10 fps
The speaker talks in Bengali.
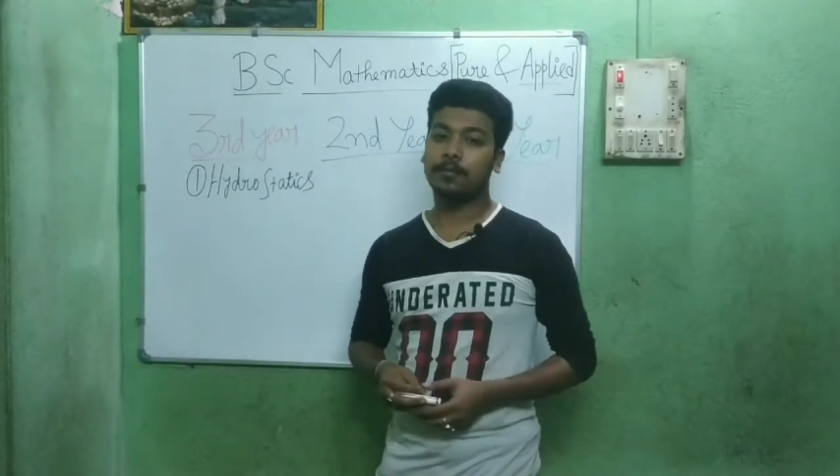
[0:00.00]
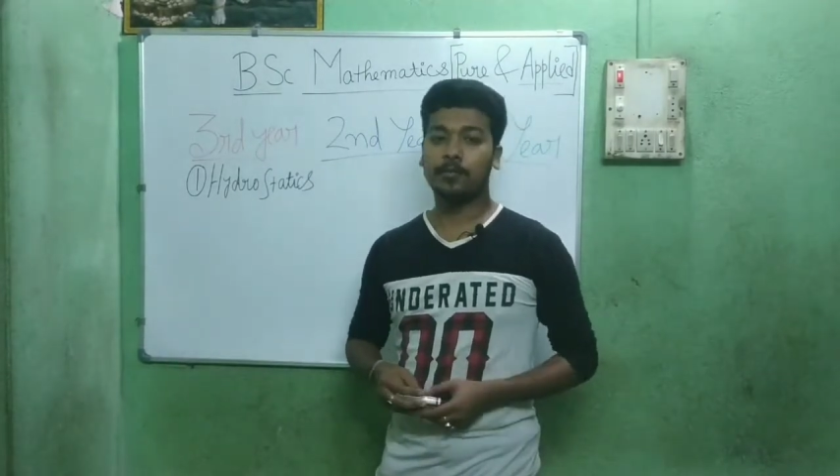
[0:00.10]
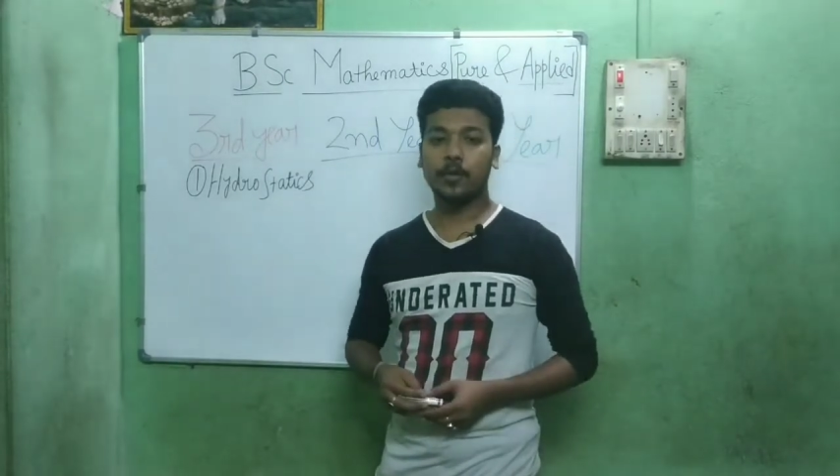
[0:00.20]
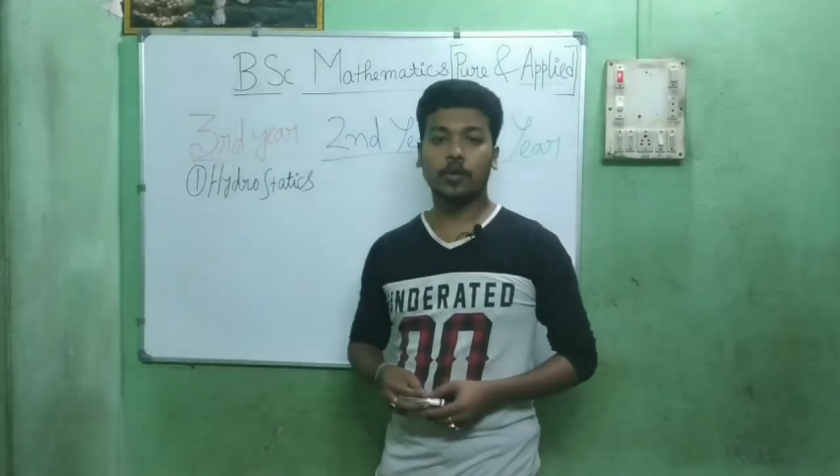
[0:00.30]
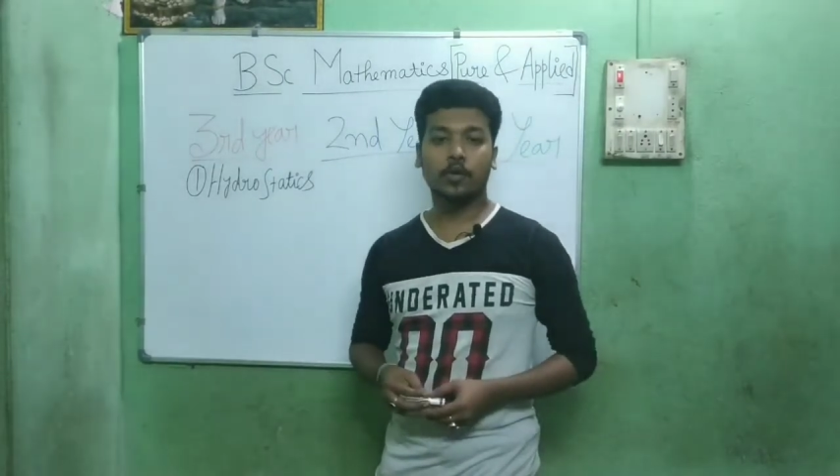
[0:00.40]

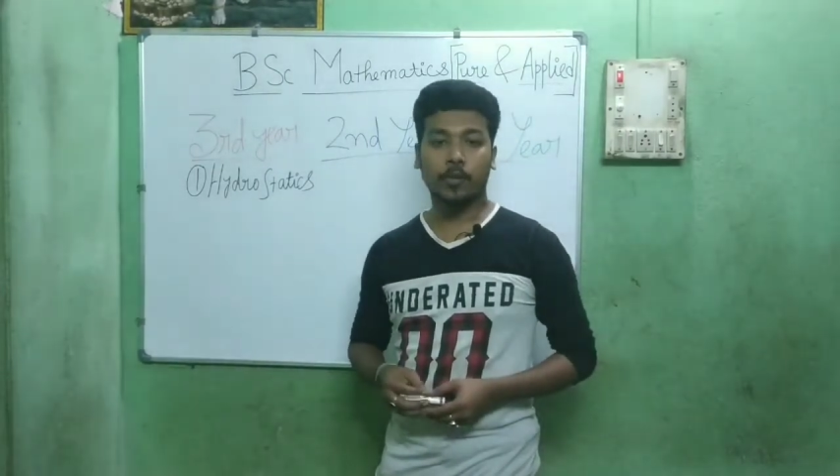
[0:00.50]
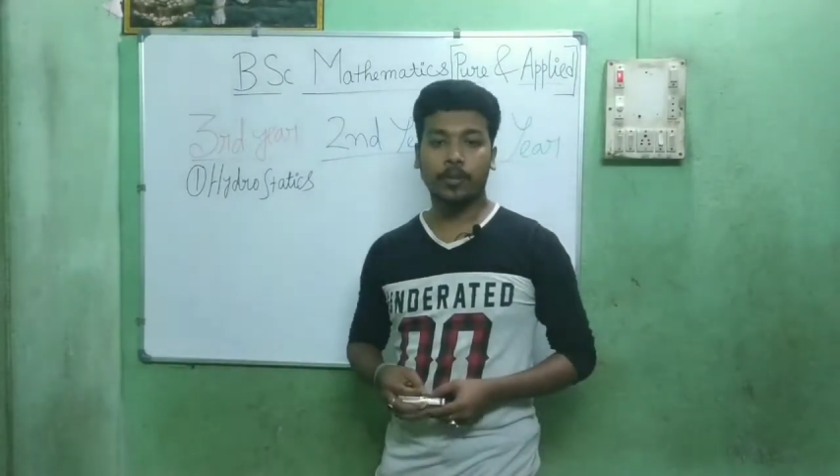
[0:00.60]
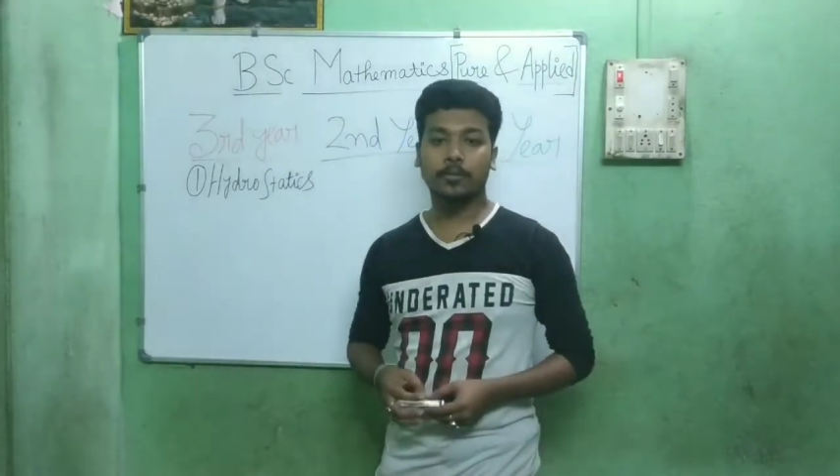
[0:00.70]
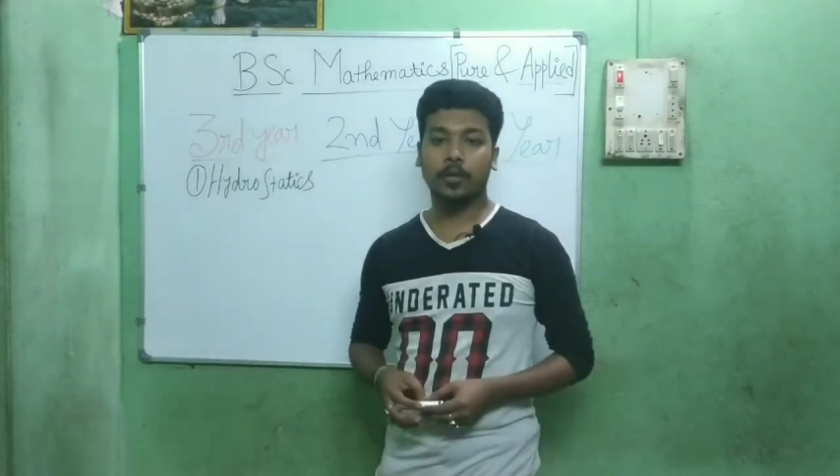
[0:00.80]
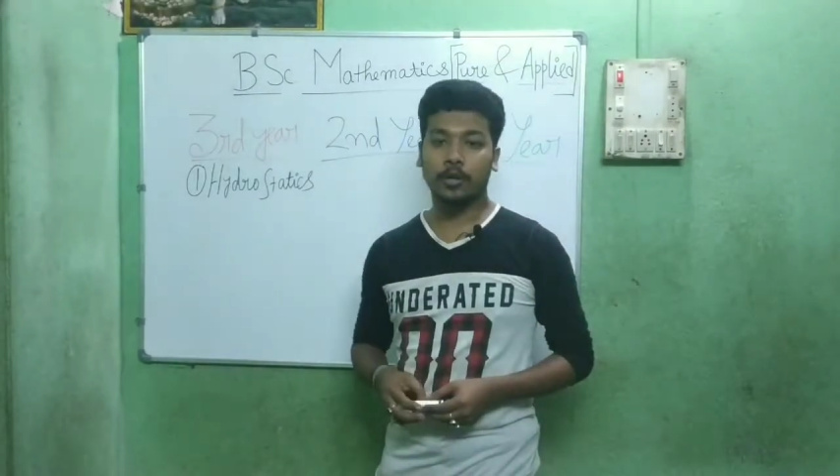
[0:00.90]
পিওর
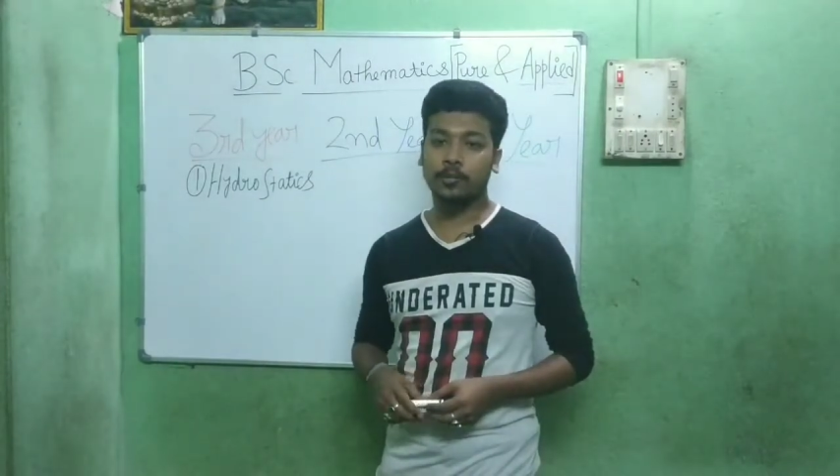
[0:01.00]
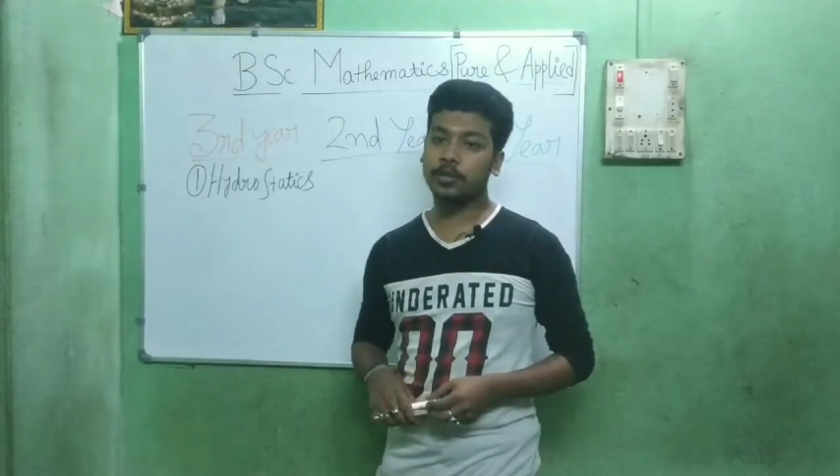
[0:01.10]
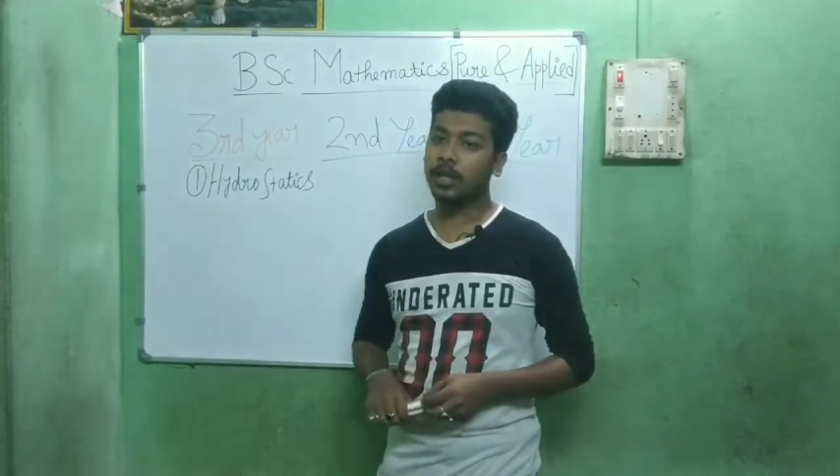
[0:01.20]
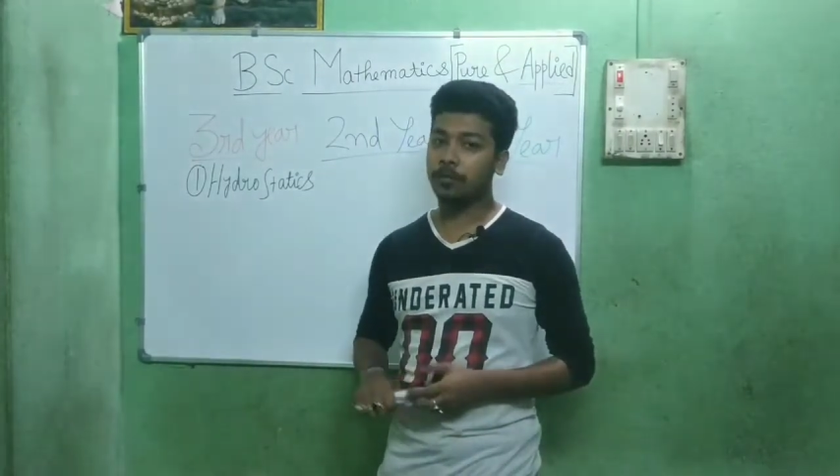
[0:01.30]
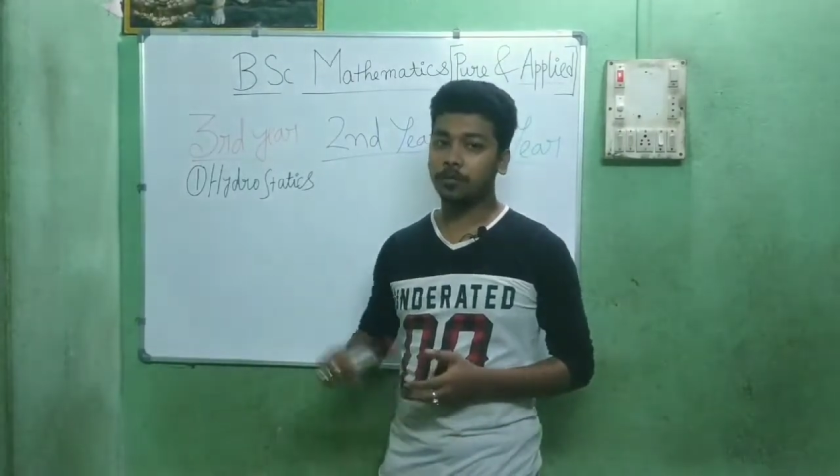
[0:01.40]
টপিক পড়ার পর
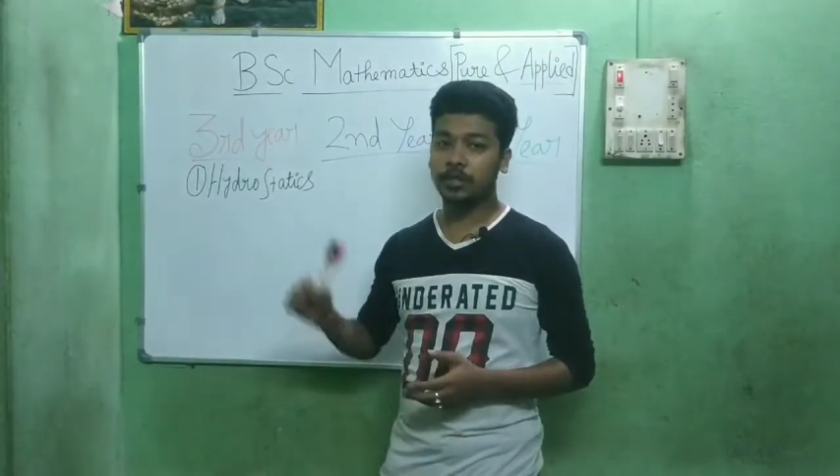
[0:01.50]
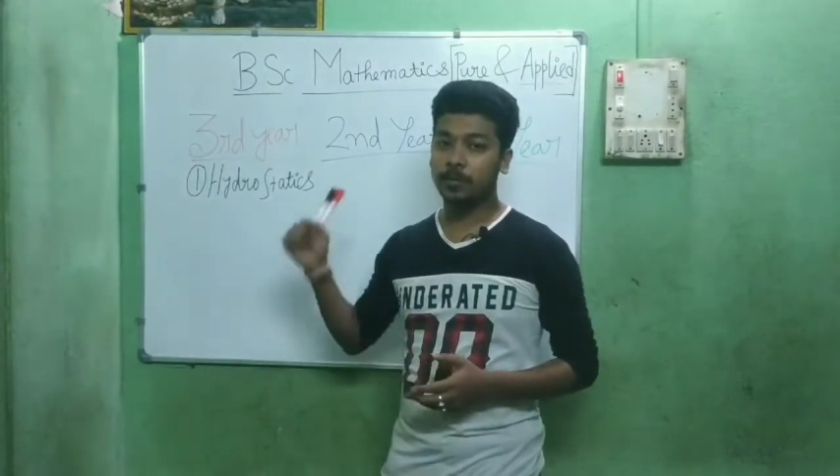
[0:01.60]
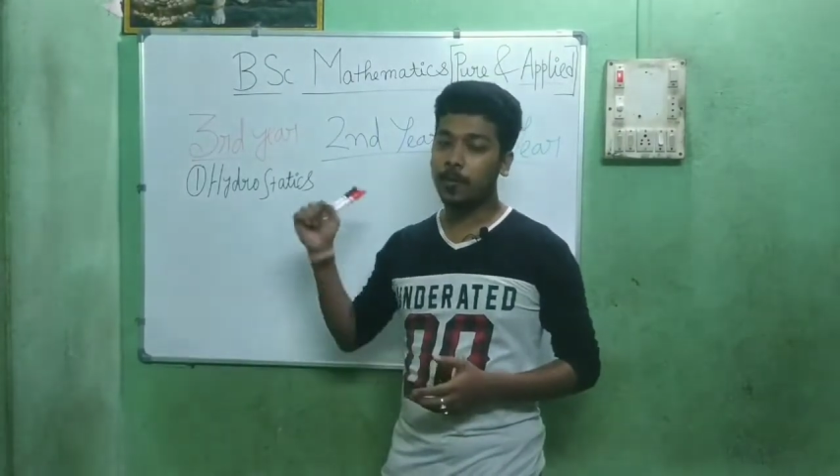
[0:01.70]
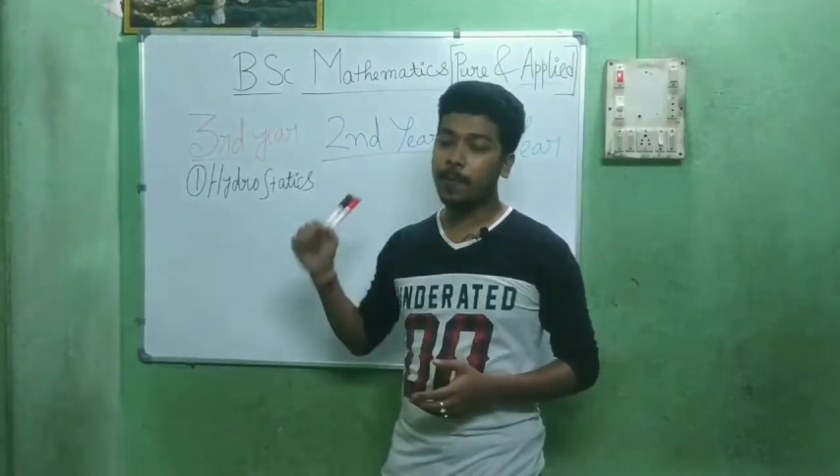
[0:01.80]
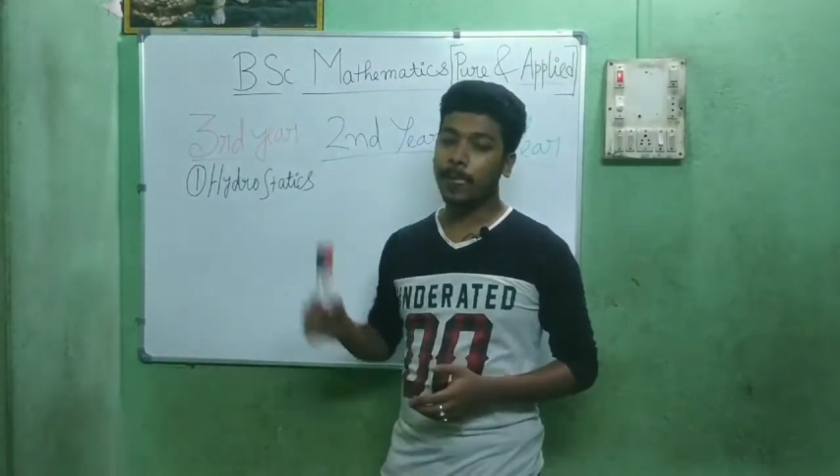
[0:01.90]
তারপর যাব